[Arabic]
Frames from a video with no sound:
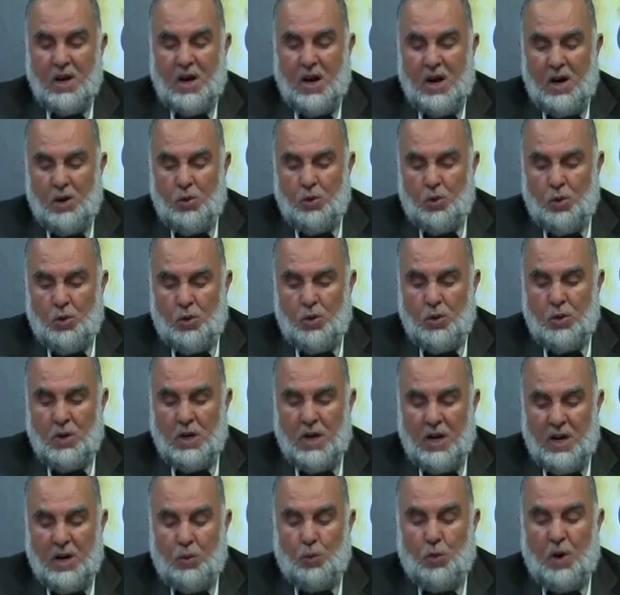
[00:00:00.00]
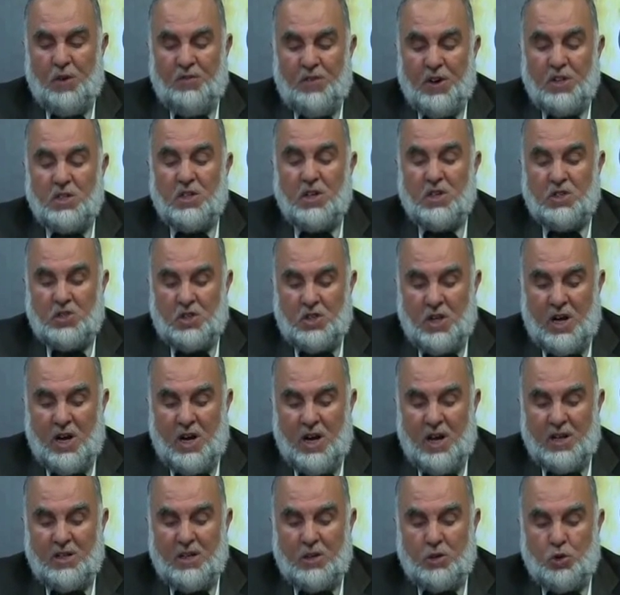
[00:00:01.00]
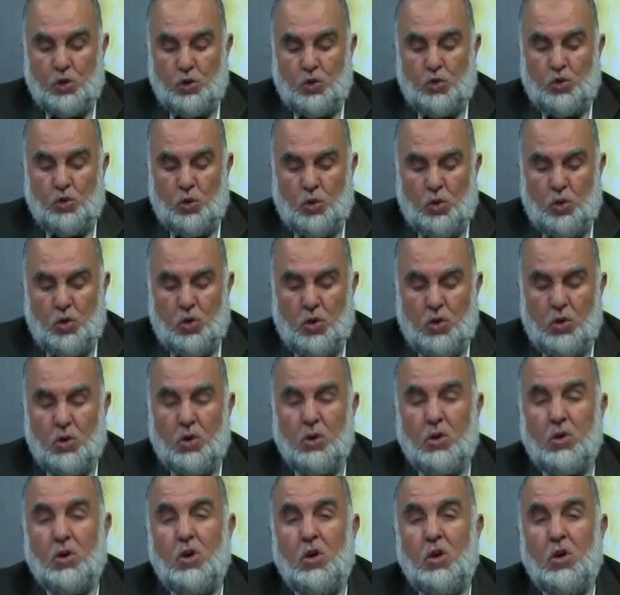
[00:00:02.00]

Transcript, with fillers: قالوا آه، وفشت شهادة الزور